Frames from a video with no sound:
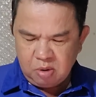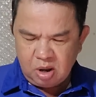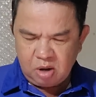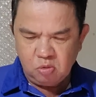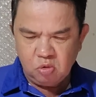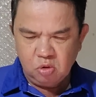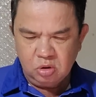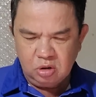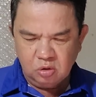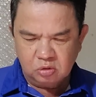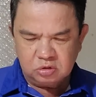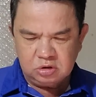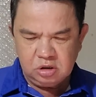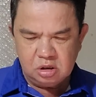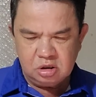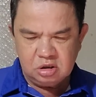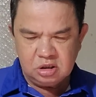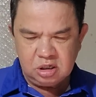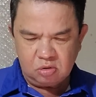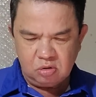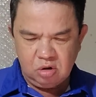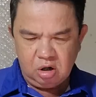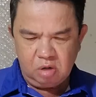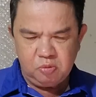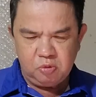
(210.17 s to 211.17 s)
Công an quận Đồ
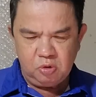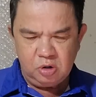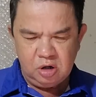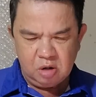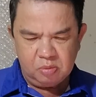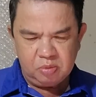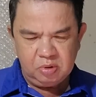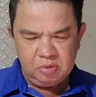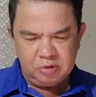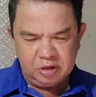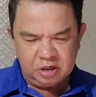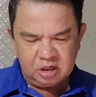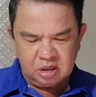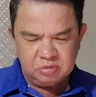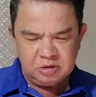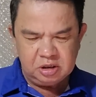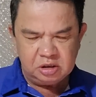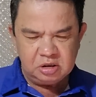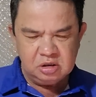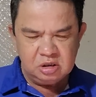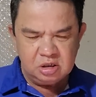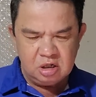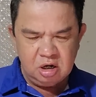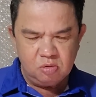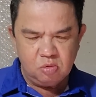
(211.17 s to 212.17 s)
Sơn sau đó phối hợp với Viện
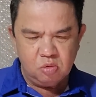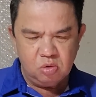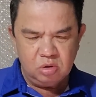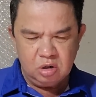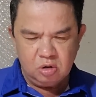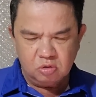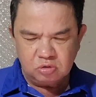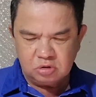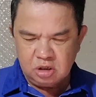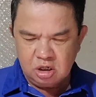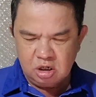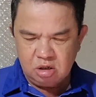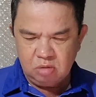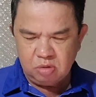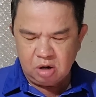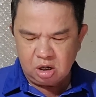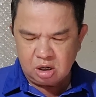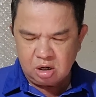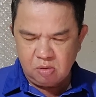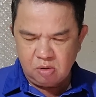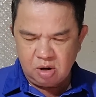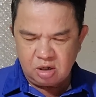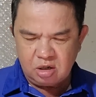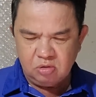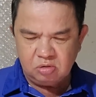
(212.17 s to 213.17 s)
Kiểm sát Nhân dân quận Đồ Sơn
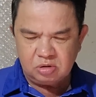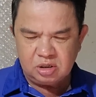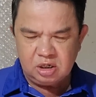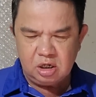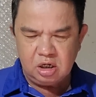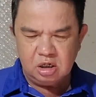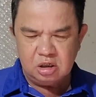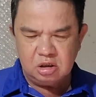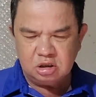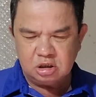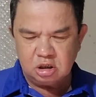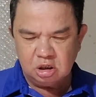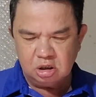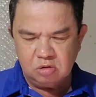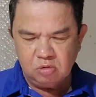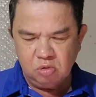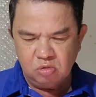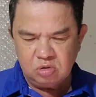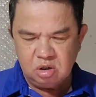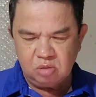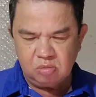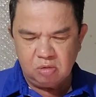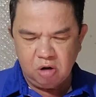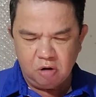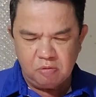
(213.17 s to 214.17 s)
và Cơ quan điều tra hình sự
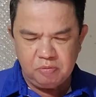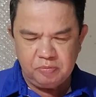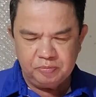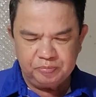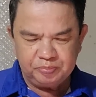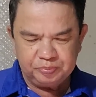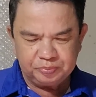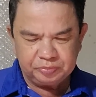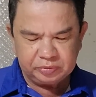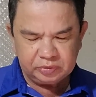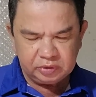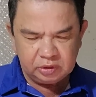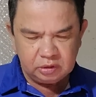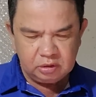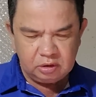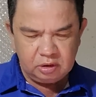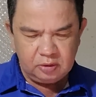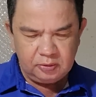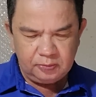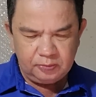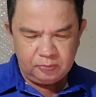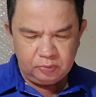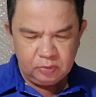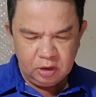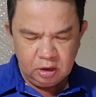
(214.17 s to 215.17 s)
khu vực 1
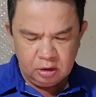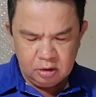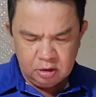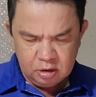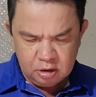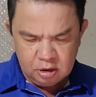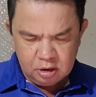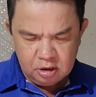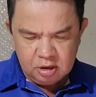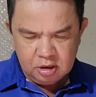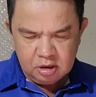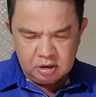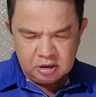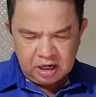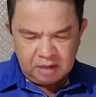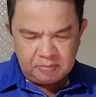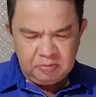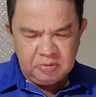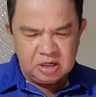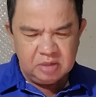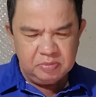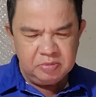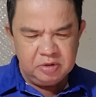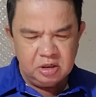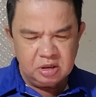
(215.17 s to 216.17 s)

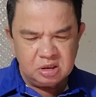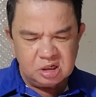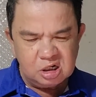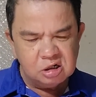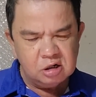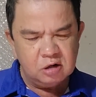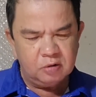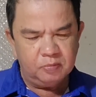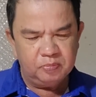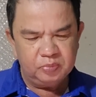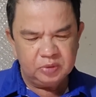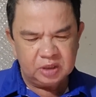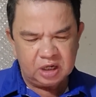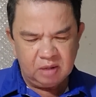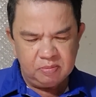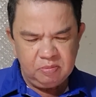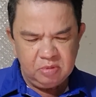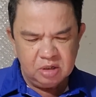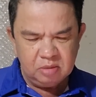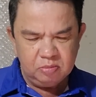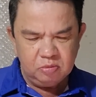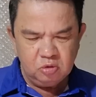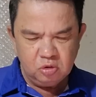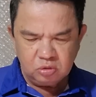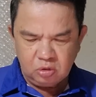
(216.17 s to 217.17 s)
khám nghiệm hiện trường,
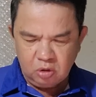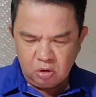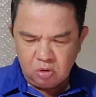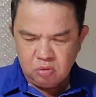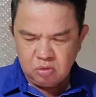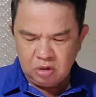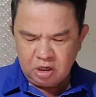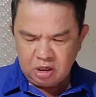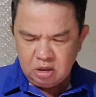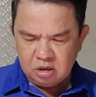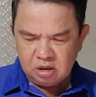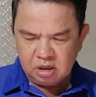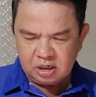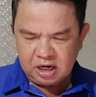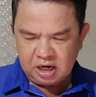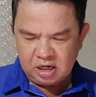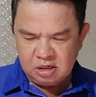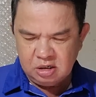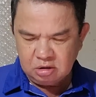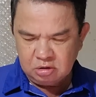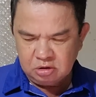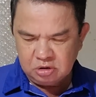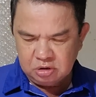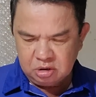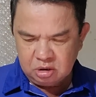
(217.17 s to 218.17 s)
khám nghiệm ô tô, lấy lời
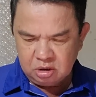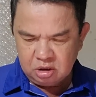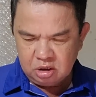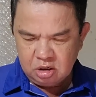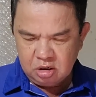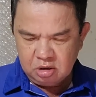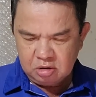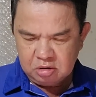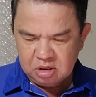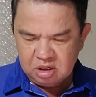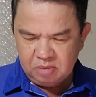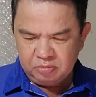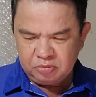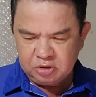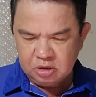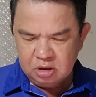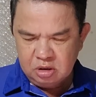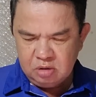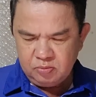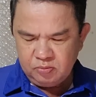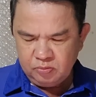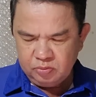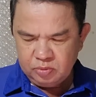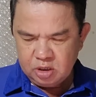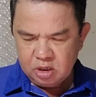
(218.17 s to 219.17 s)
khai người, người làm
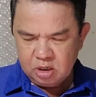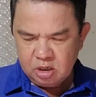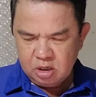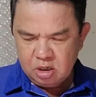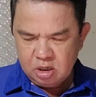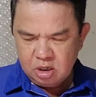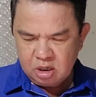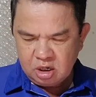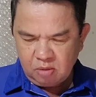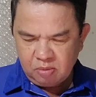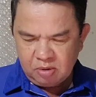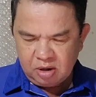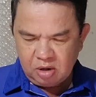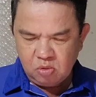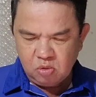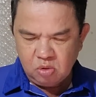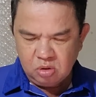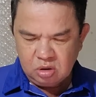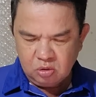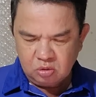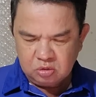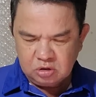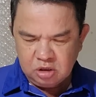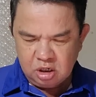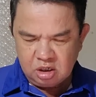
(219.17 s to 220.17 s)
chứng. Công
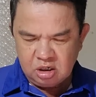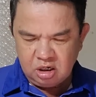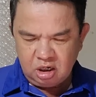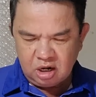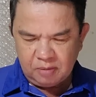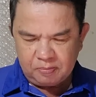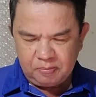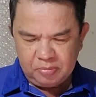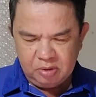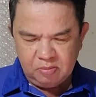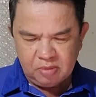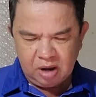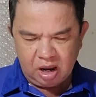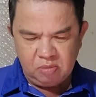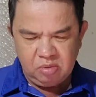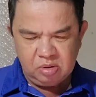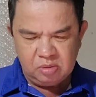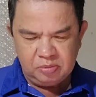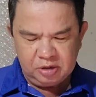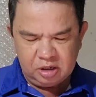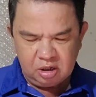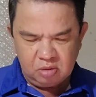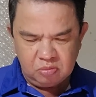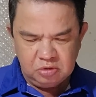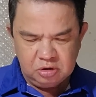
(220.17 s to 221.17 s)
an quận Đồ Sơn đã lập biên
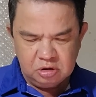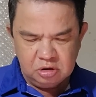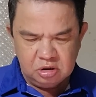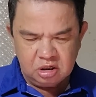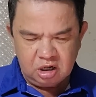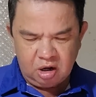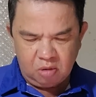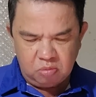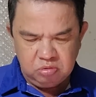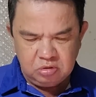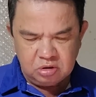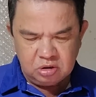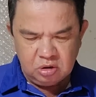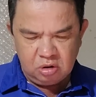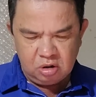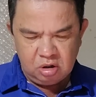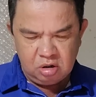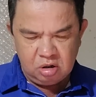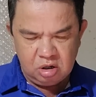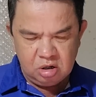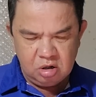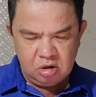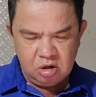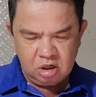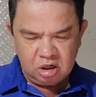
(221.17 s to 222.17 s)
bản về việc ông Dương không
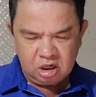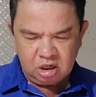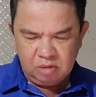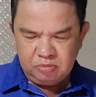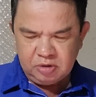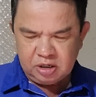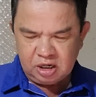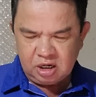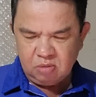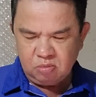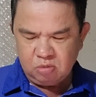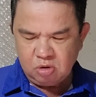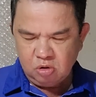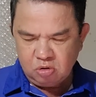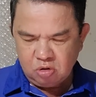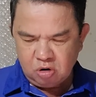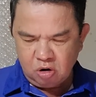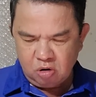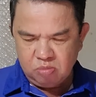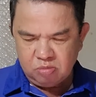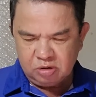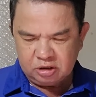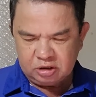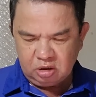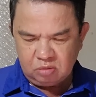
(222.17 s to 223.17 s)
cho kiểm tra nồng độ
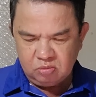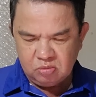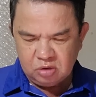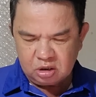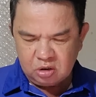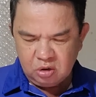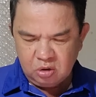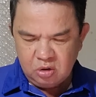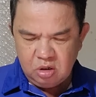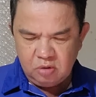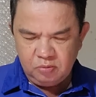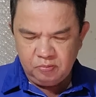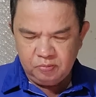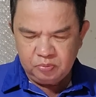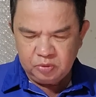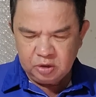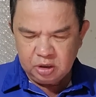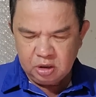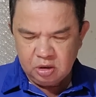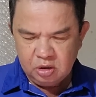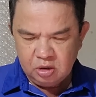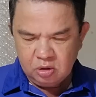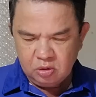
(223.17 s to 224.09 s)
cồn và chất ma túy.